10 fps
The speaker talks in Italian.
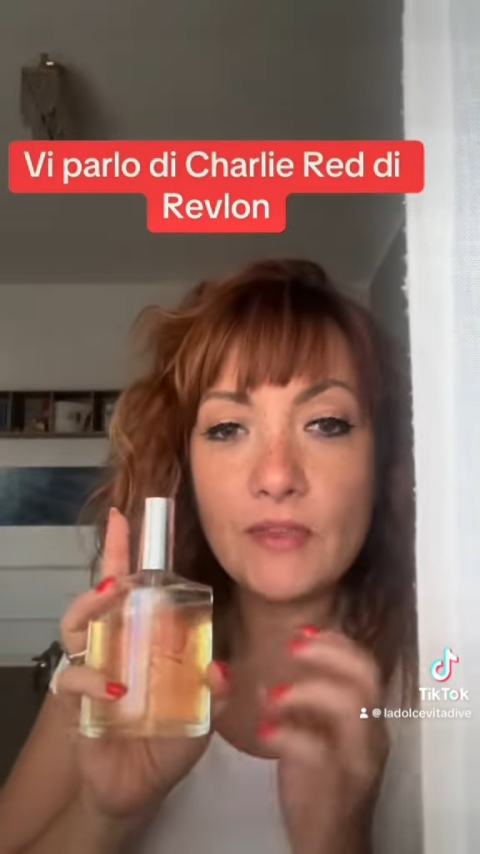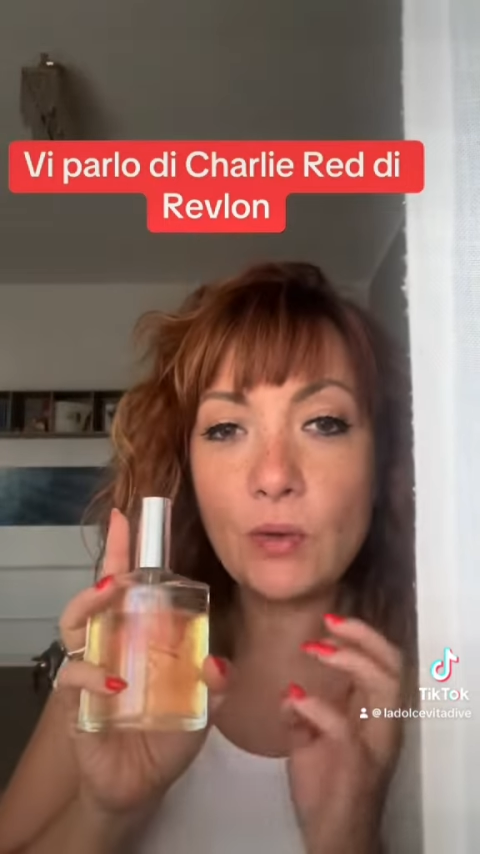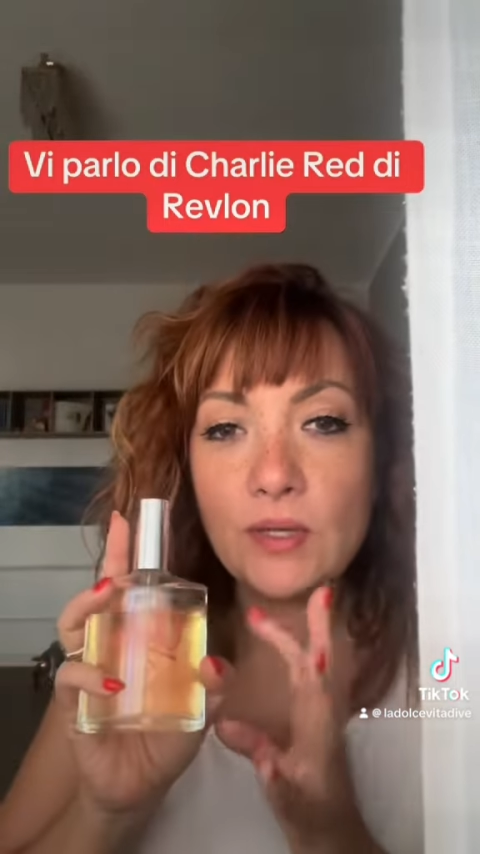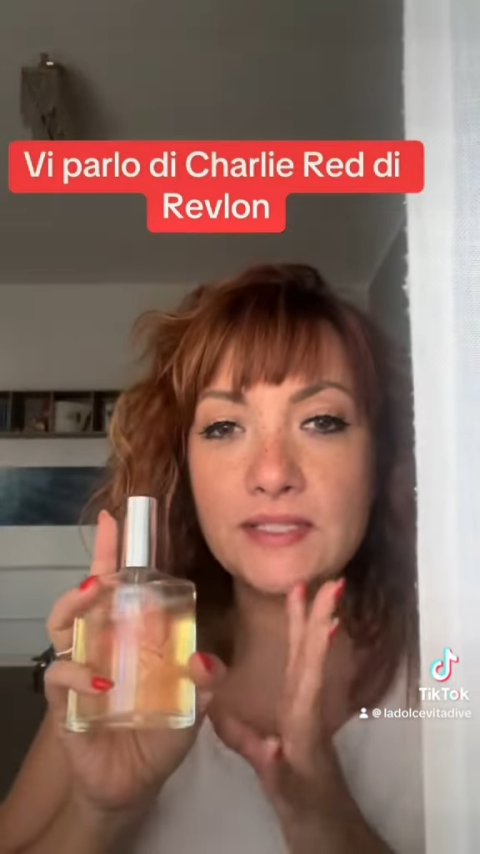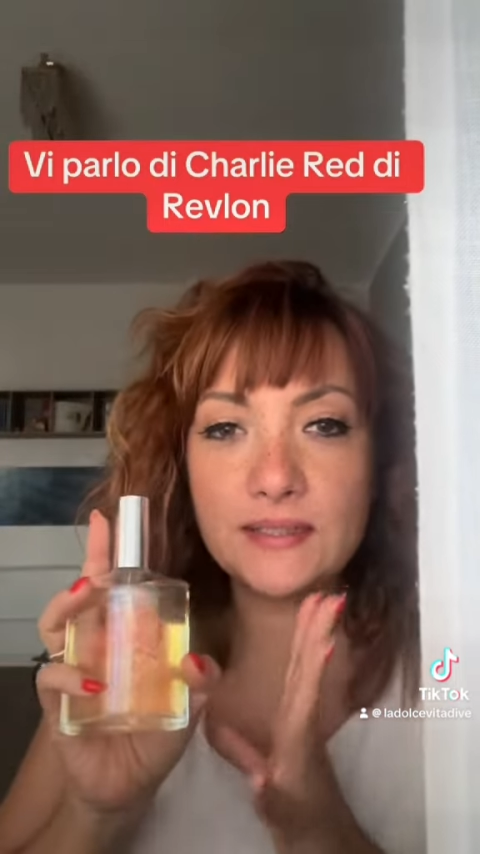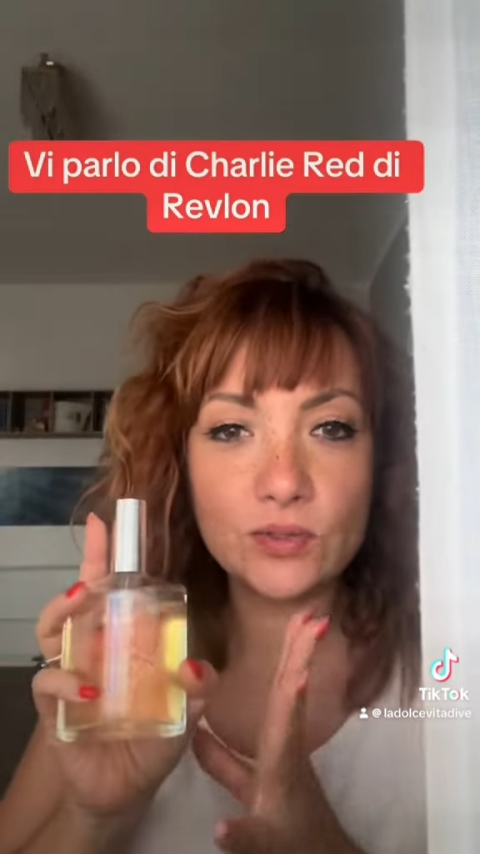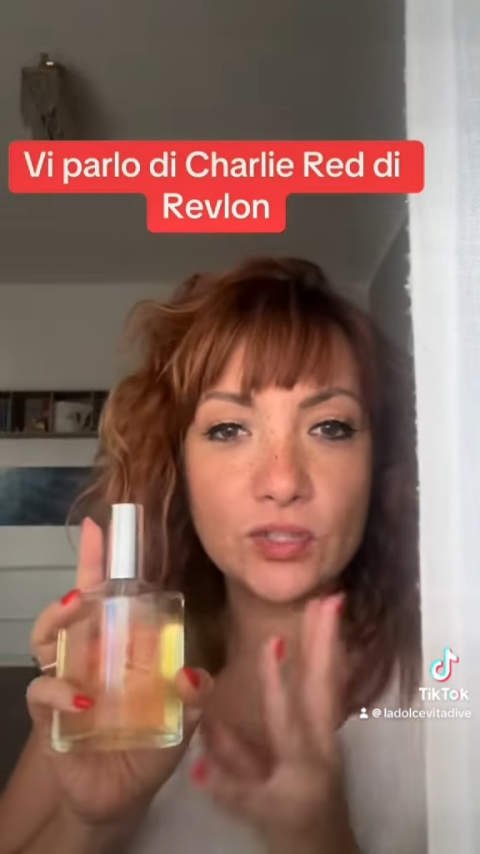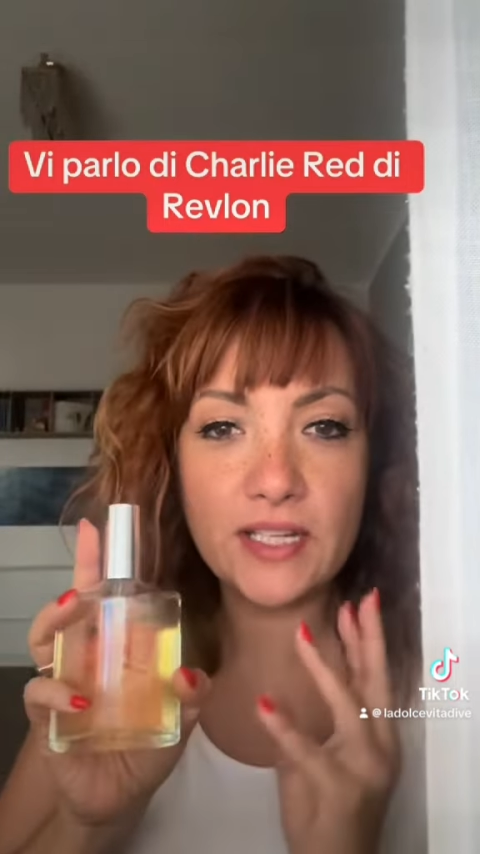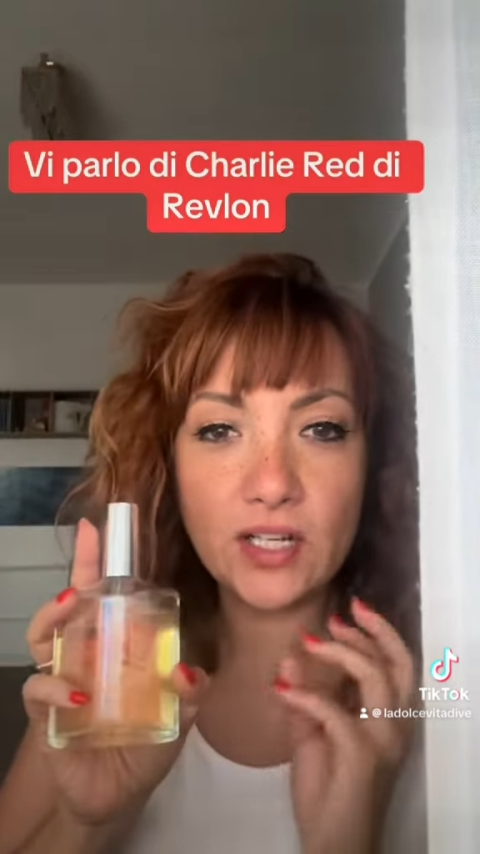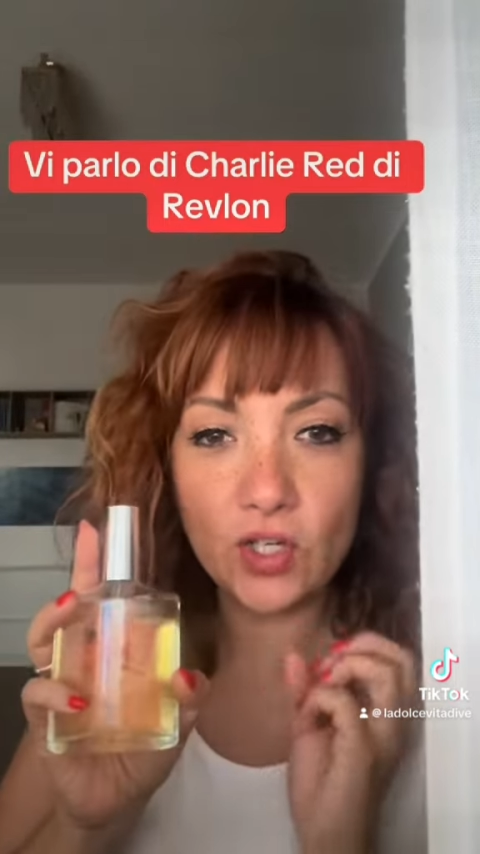quali
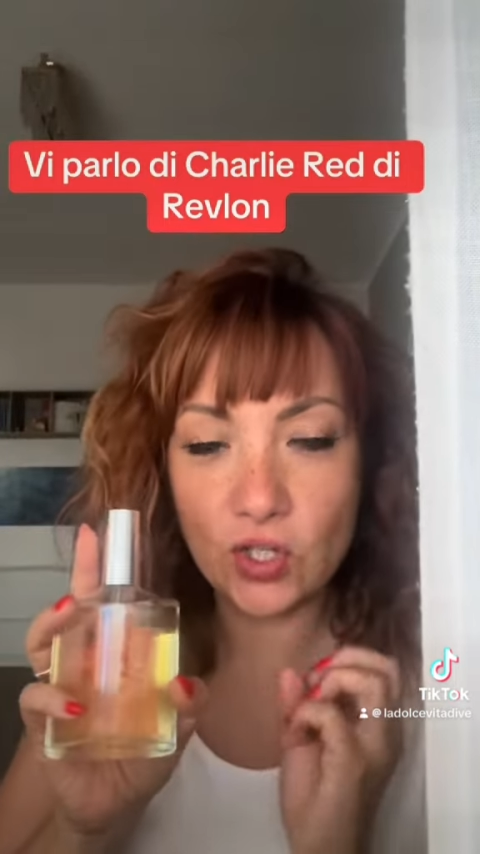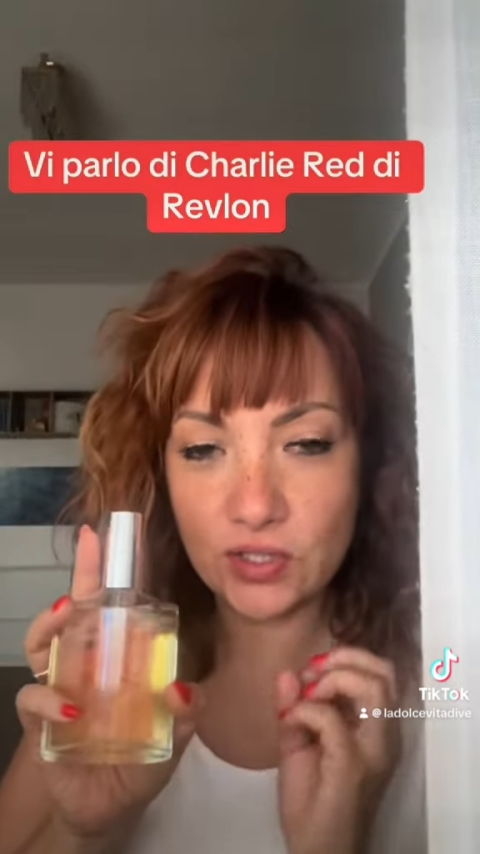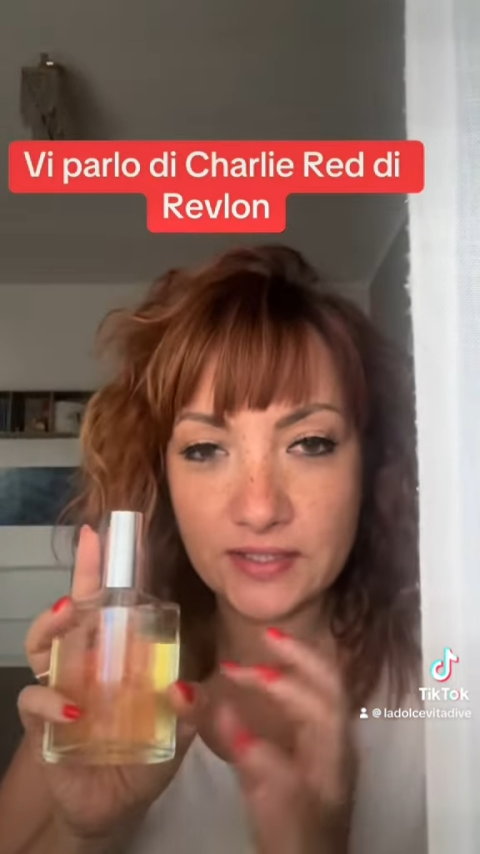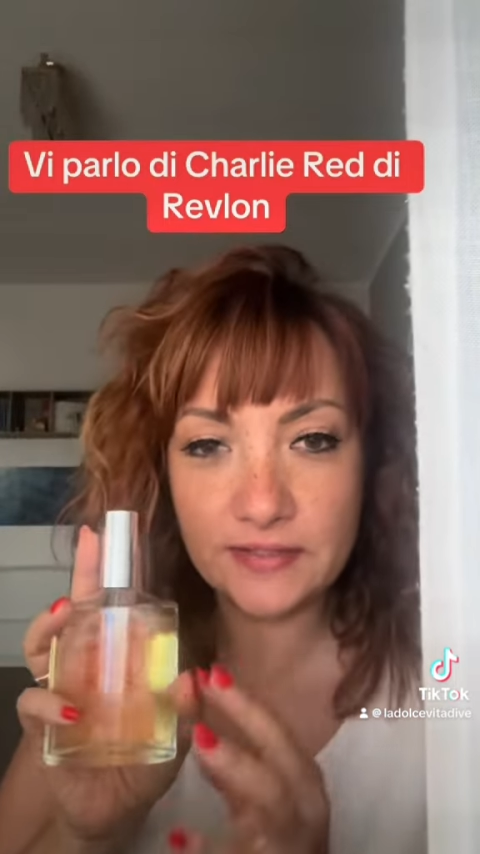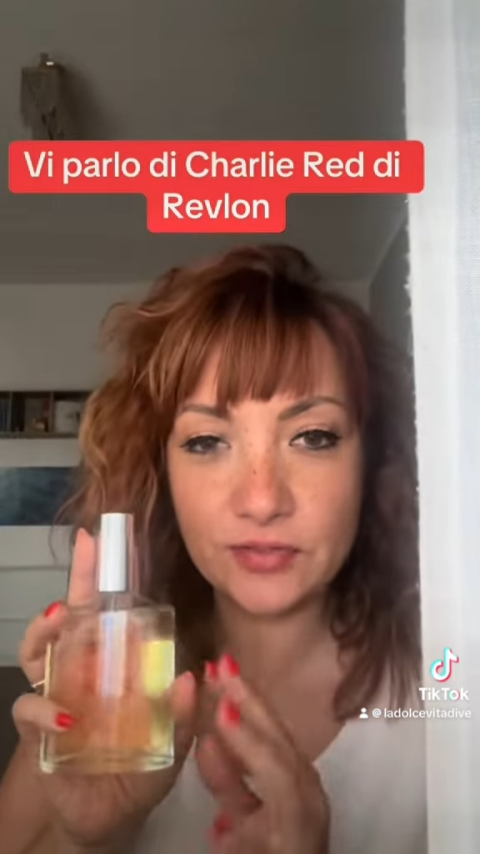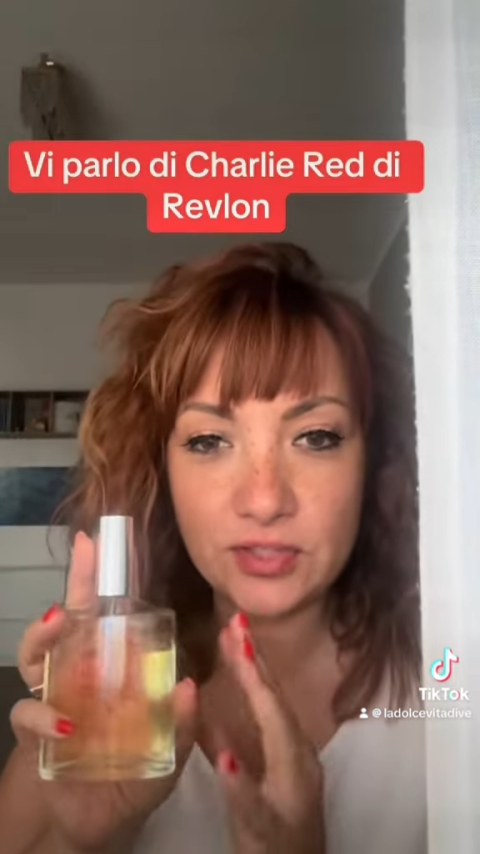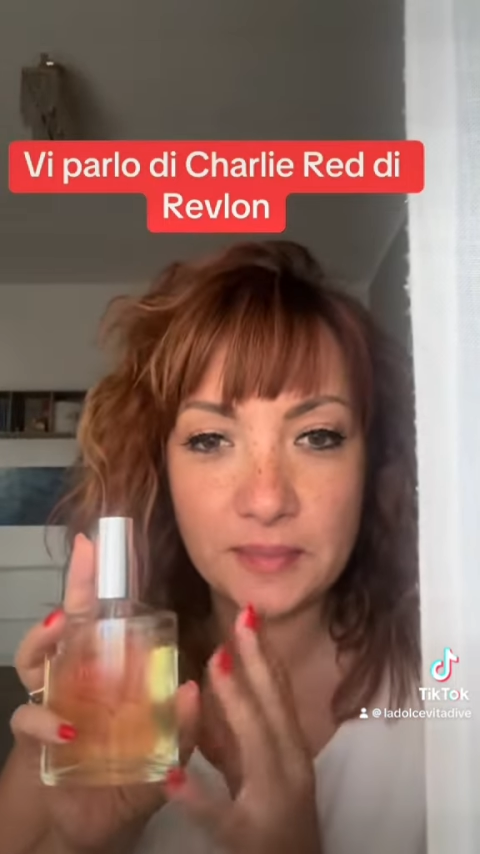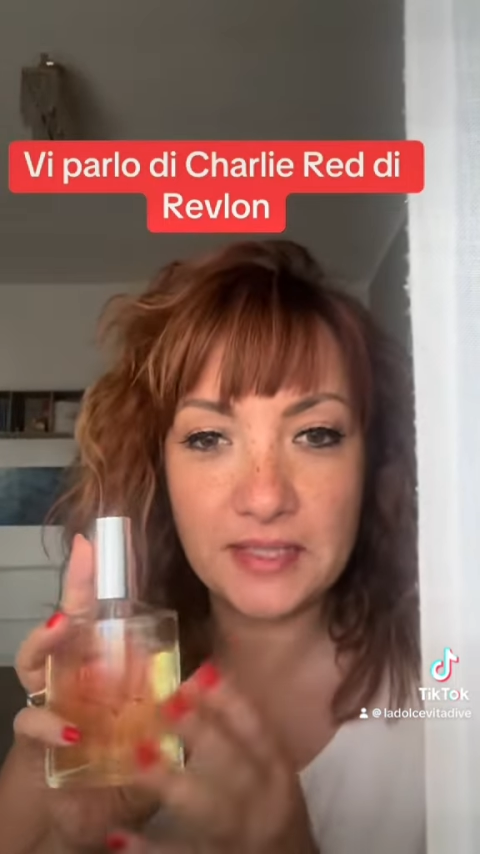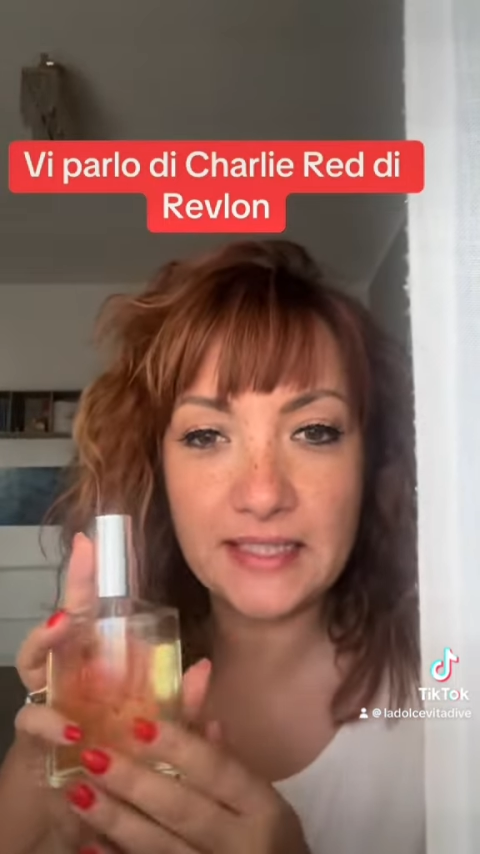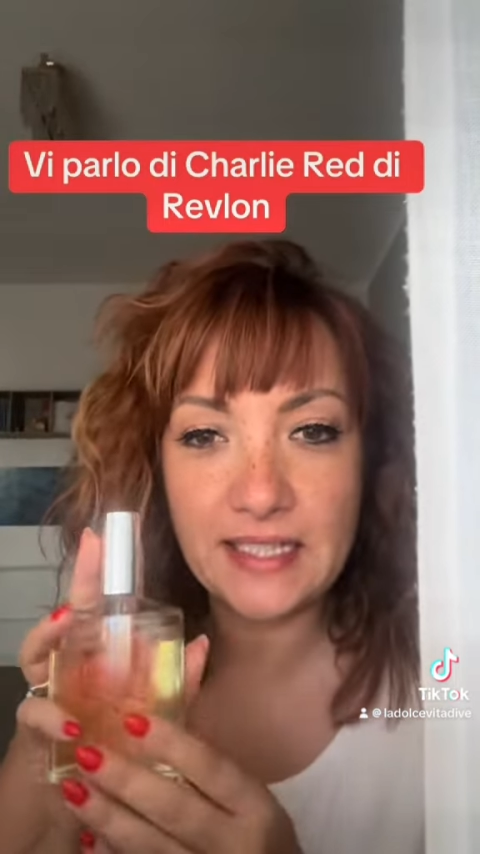sono gli accordi
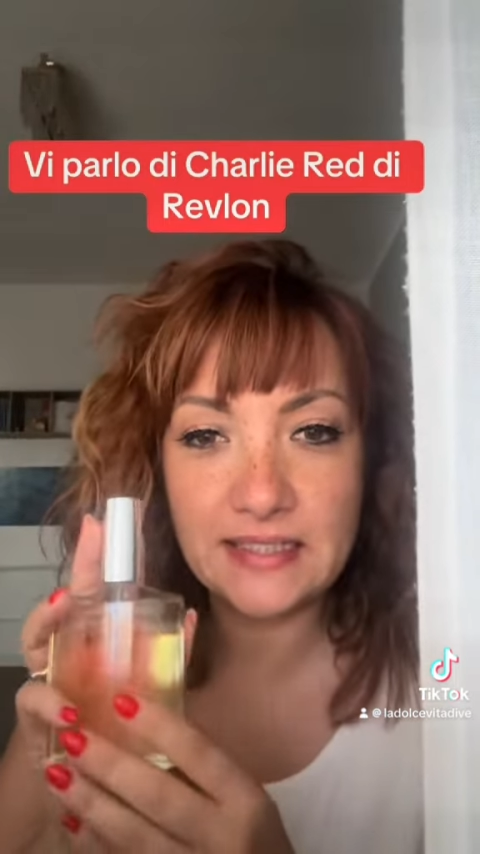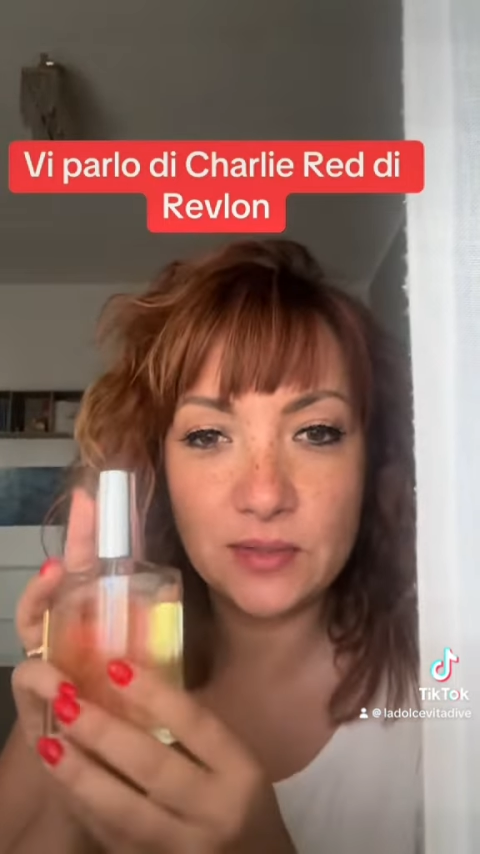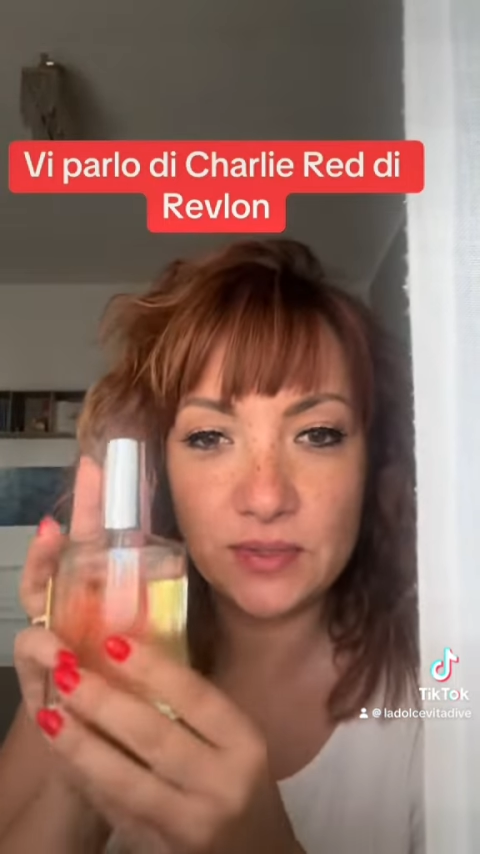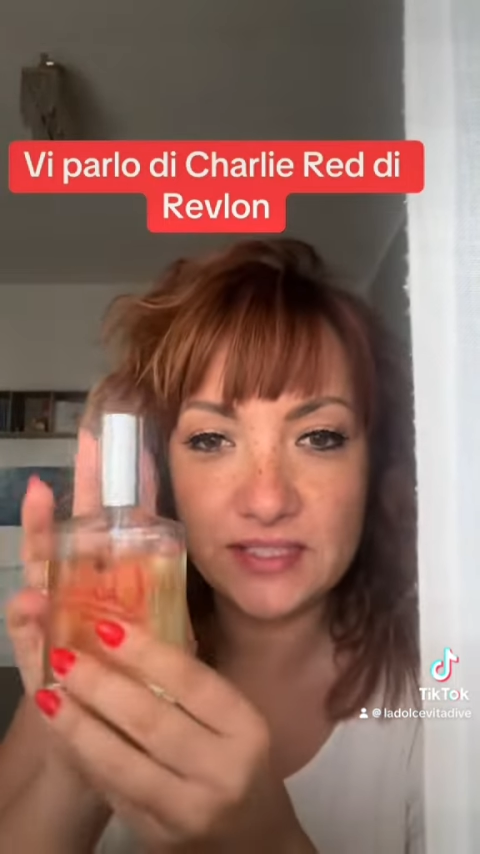fondamentali di